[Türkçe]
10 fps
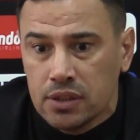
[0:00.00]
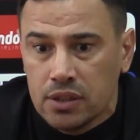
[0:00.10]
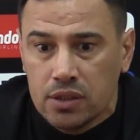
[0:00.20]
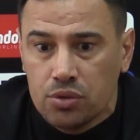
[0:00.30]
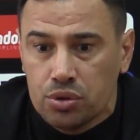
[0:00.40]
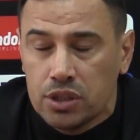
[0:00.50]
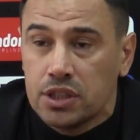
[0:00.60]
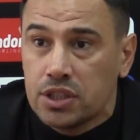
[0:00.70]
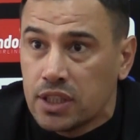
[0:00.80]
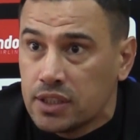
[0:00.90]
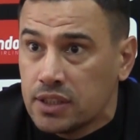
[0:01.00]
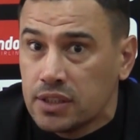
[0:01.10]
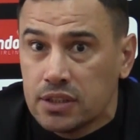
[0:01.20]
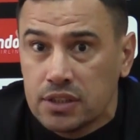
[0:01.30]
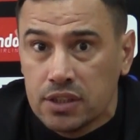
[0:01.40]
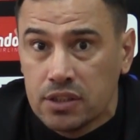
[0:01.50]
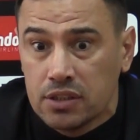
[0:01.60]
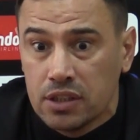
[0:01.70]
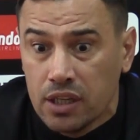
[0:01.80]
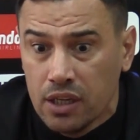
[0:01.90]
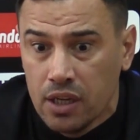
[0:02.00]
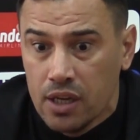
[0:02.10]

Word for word: e, kötü gidişlerden sıyrıldılar.